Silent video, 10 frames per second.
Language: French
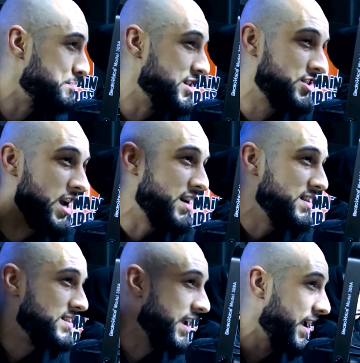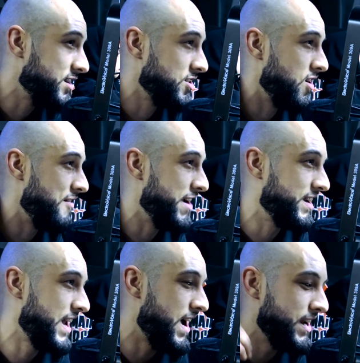puis j'étais allé direct genre avec
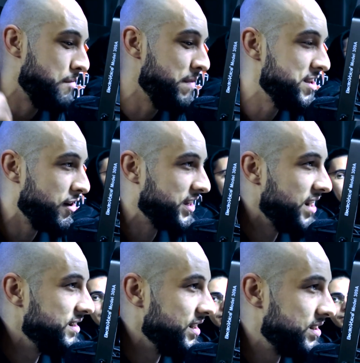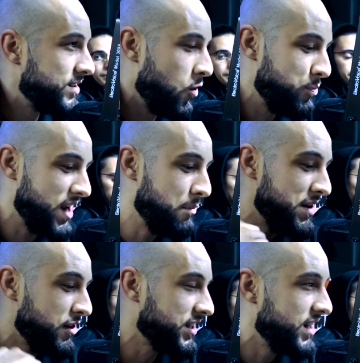la, la, meilleure qualité de son, puis la
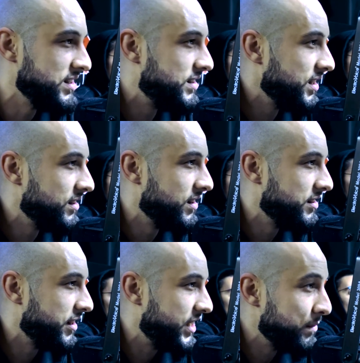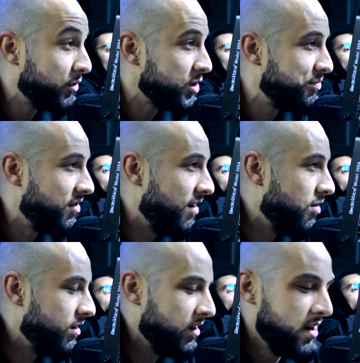meilleure qualité de, de clip que je pouvais
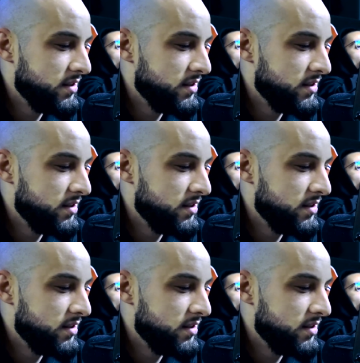avoir. Mhm.